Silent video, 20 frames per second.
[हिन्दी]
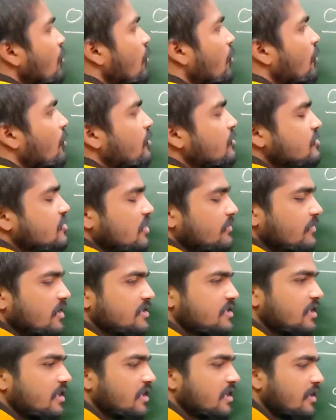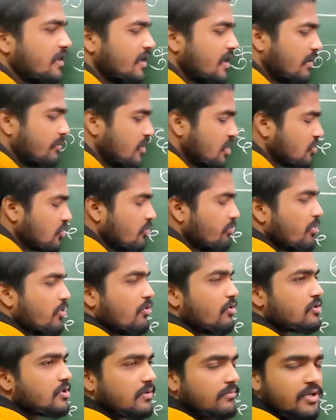और समझिए कि हमें तो
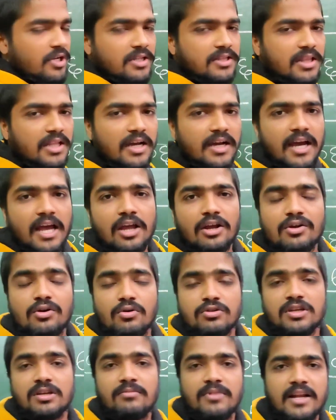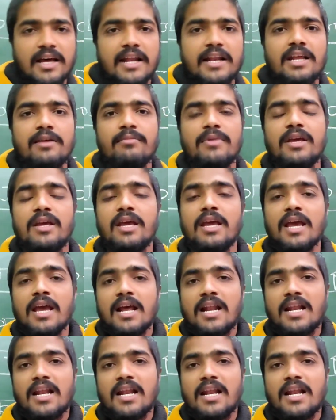बहुत मेहनत लगा है क्वेश्चन बनाने में